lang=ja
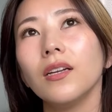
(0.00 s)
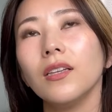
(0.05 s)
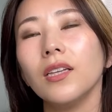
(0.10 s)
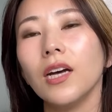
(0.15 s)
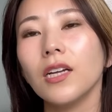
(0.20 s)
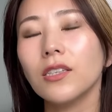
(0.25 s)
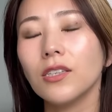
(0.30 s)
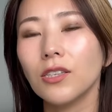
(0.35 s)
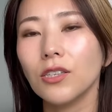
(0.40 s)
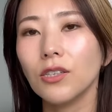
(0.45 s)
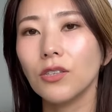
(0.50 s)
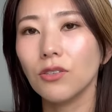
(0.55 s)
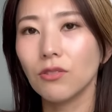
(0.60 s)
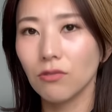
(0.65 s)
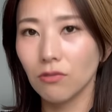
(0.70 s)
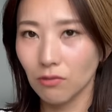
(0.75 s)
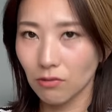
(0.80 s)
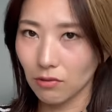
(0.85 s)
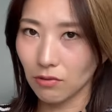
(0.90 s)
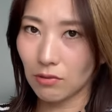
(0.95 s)
夏
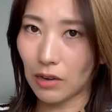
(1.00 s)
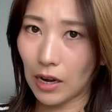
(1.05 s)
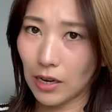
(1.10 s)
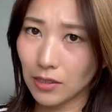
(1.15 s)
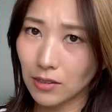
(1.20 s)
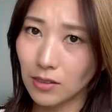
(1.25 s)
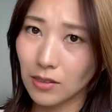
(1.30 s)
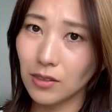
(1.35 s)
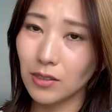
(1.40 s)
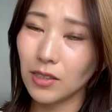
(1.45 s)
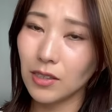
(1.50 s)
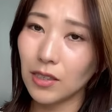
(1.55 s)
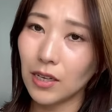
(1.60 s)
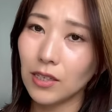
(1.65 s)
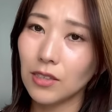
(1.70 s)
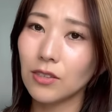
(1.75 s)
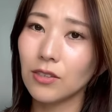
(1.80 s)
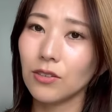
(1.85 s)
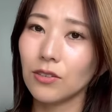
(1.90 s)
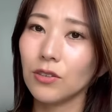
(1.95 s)
暑い
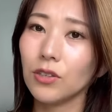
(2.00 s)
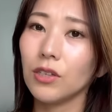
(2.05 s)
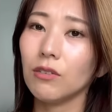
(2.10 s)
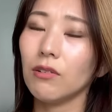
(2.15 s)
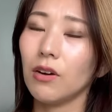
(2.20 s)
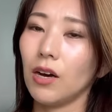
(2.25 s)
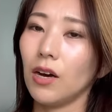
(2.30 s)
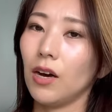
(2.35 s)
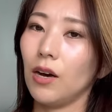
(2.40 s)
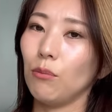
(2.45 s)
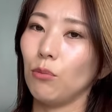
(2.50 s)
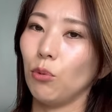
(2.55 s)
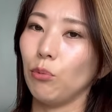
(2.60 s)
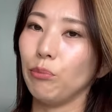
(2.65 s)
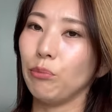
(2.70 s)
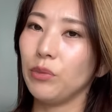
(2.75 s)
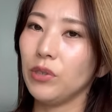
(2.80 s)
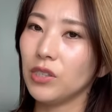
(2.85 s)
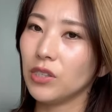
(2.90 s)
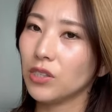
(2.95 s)
夏の日はもう
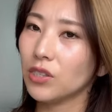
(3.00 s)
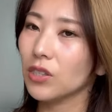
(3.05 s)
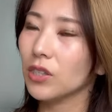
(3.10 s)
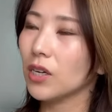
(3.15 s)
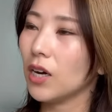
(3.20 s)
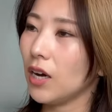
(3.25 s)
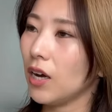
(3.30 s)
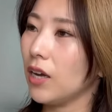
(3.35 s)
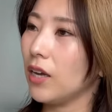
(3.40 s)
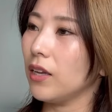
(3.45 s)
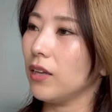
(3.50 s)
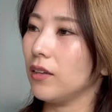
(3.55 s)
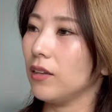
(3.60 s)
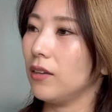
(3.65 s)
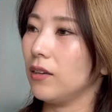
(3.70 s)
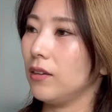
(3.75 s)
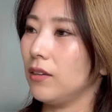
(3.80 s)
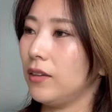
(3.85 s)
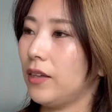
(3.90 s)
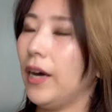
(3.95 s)
水が
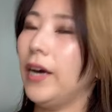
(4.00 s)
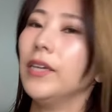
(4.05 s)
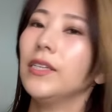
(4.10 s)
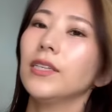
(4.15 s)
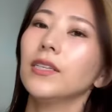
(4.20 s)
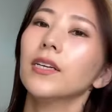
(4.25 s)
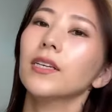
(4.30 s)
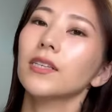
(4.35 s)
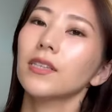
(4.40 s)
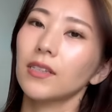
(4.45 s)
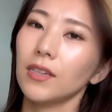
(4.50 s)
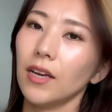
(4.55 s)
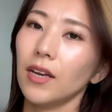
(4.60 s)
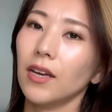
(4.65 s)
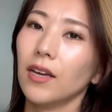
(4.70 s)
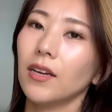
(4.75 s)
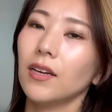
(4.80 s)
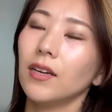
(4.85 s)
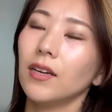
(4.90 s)
大事ですね